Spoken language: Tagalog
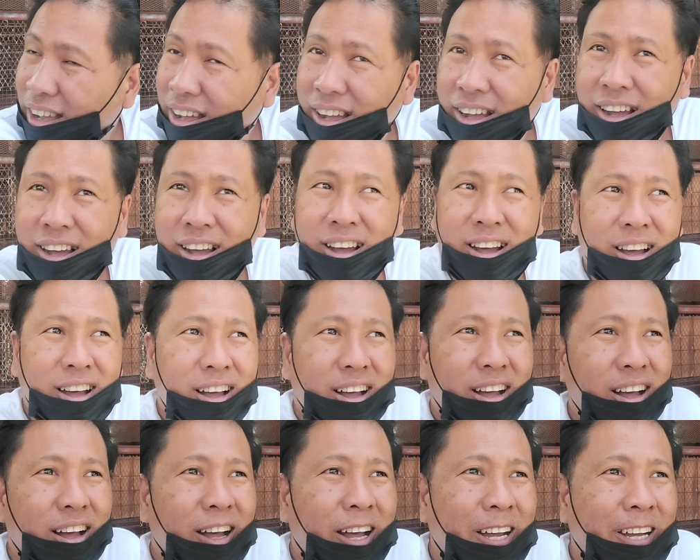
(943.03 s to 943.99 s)

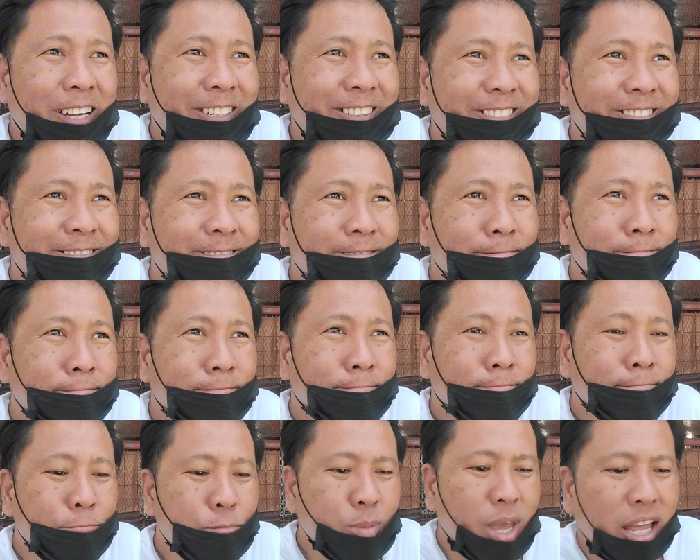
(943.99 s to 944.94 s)
Uh,
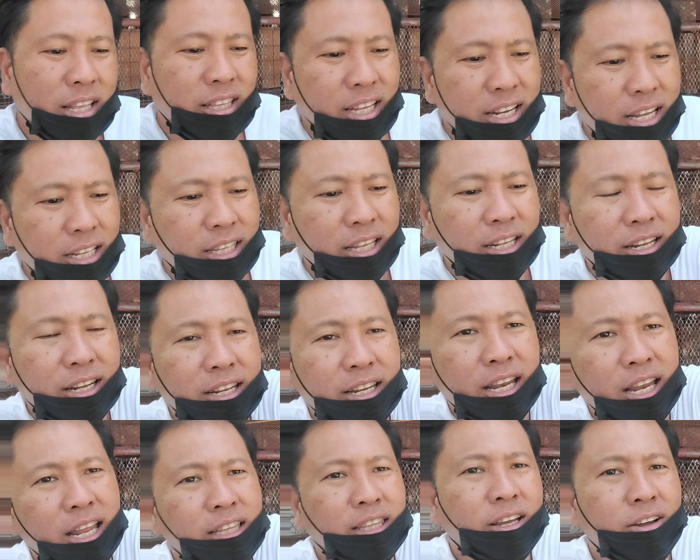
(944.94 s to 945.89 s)
at tinatid rin
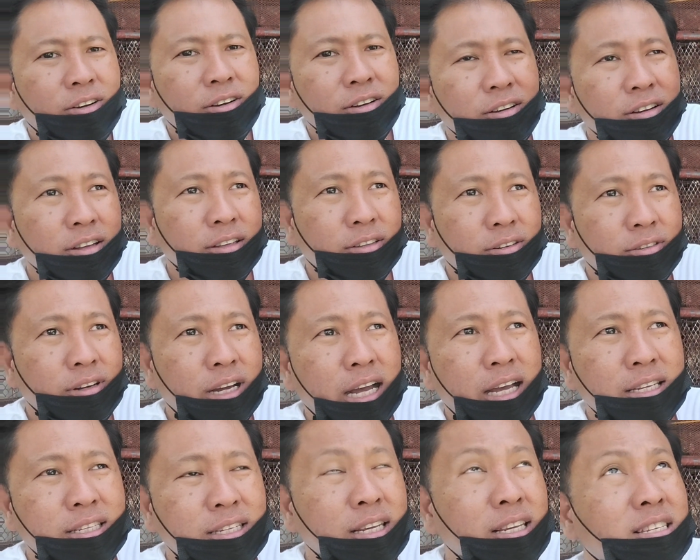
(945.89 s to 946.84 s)
nila to, itong
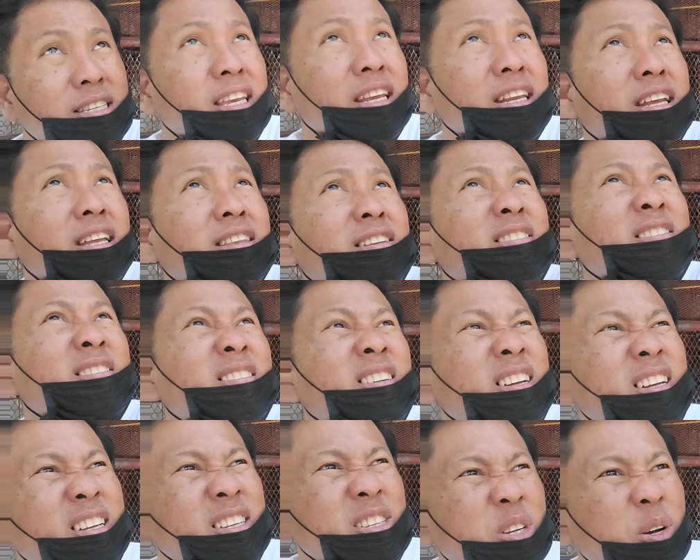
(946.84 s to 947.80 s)
uh, 16 na to.
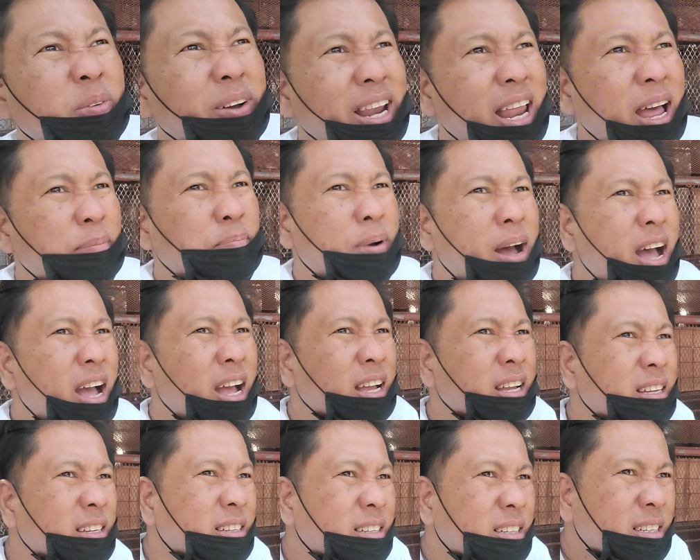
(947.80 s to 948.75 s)
So, wala pa.
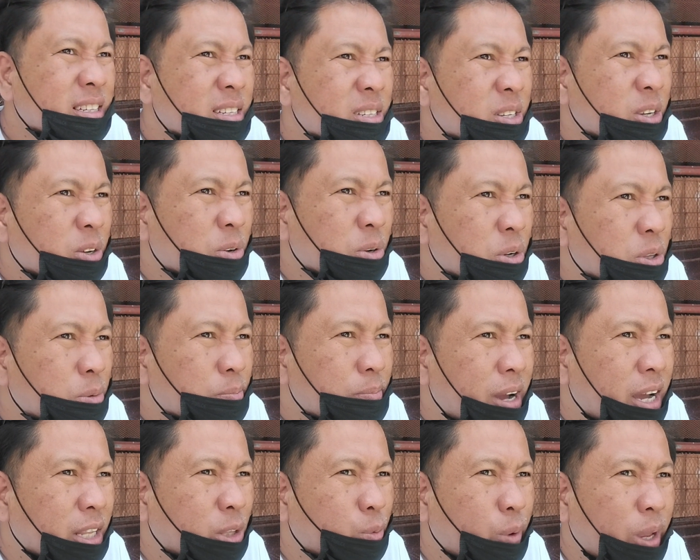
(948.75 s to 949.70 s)
Siguro
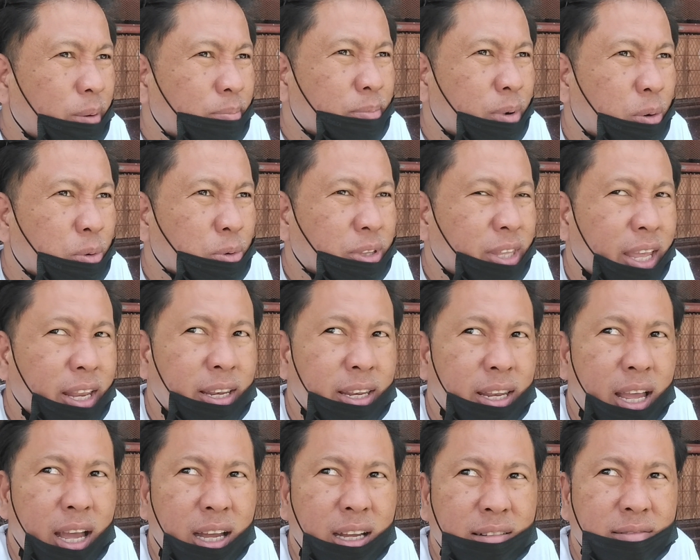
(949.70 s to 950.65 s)
mga 12.010
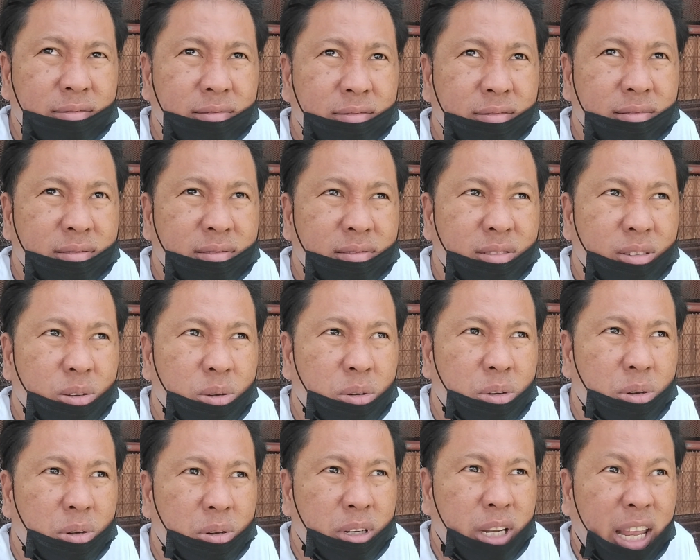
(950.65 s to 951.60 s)
na.
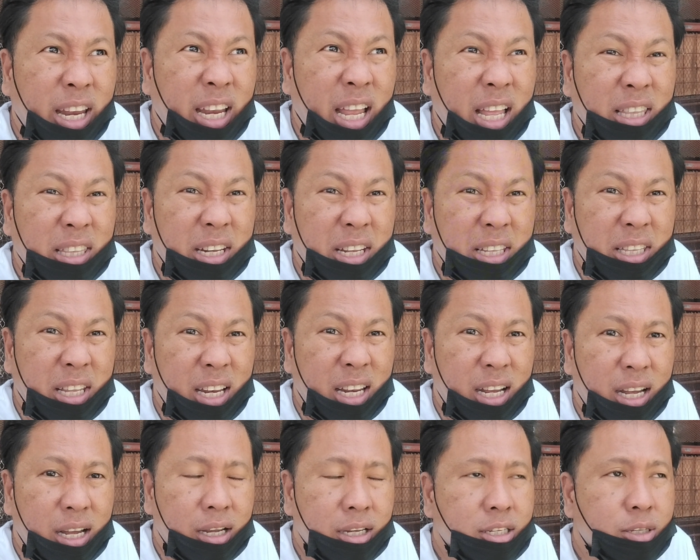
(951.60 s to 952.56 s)
Siguro 900 na
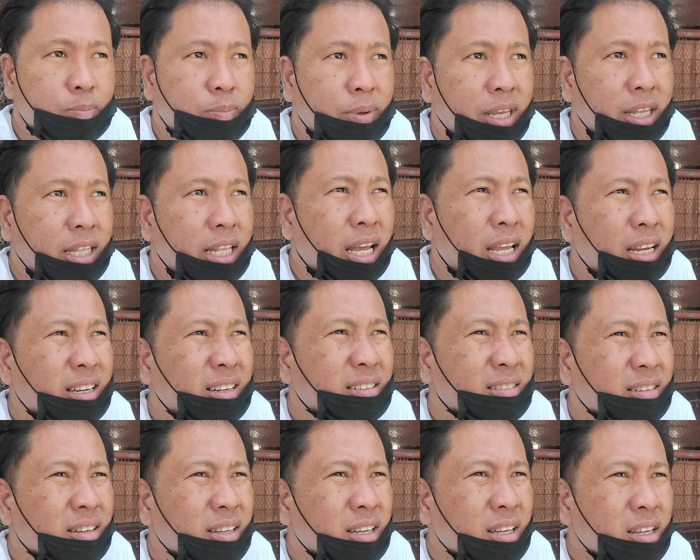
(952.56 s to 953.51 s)
lang ang speedan.
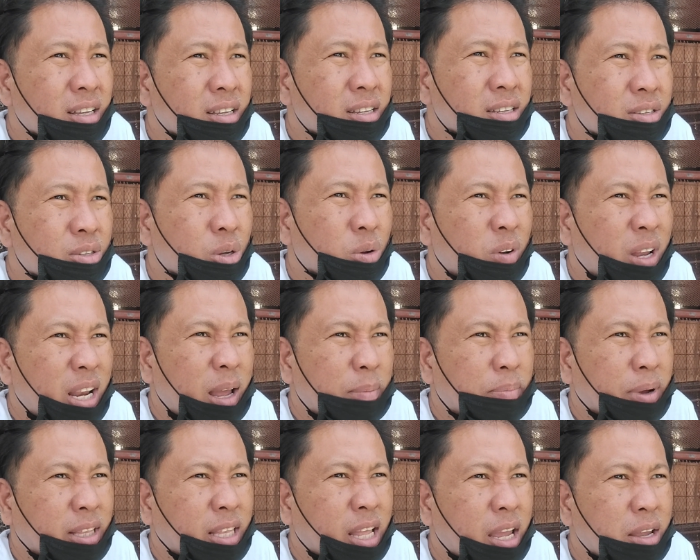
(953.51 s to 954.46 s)
So wala
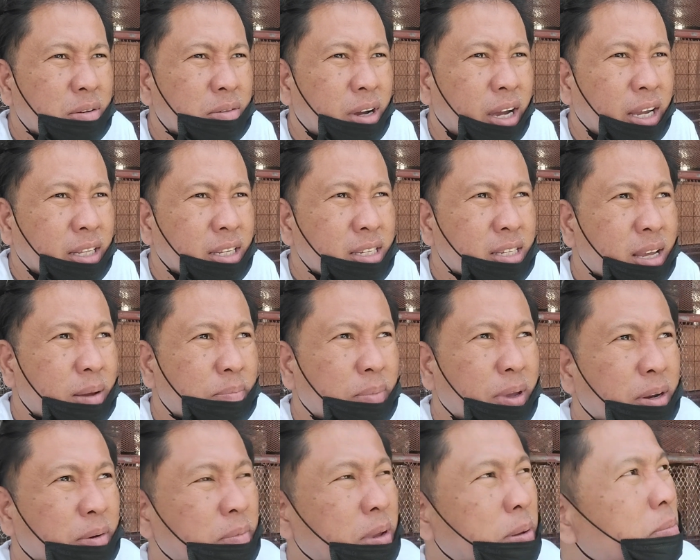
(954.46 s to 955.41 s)
pa tayo kahit isa
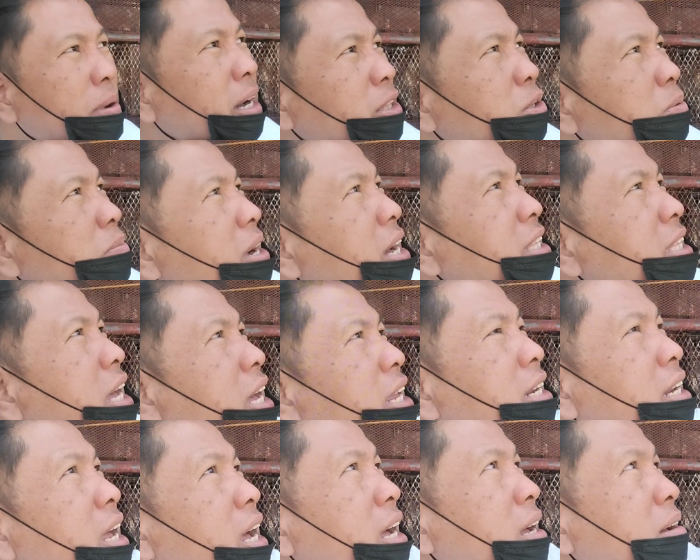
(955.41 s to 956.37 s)
pero may mga
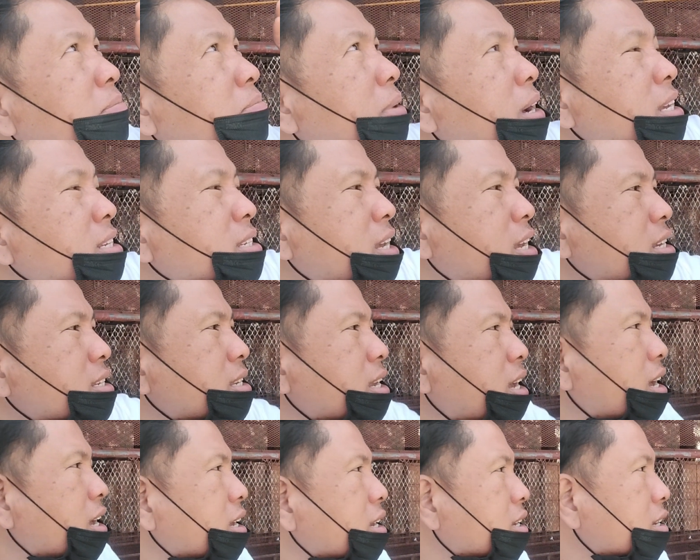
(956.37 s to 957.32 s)
dumadaan na pa
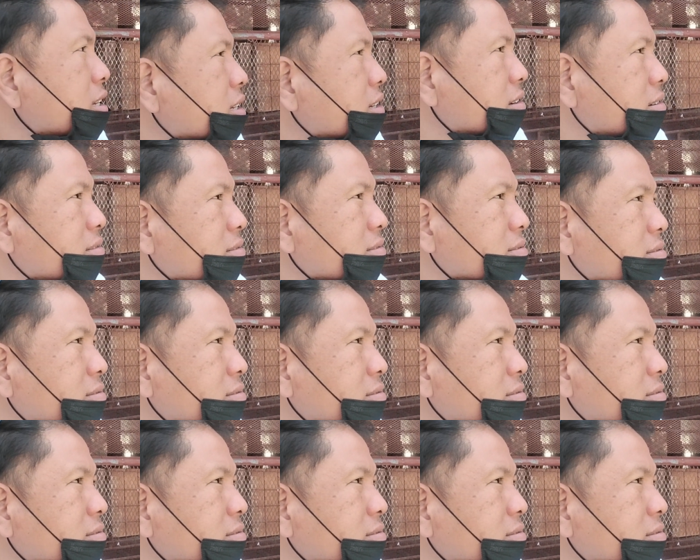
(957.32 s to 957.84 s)
isa-isa. No?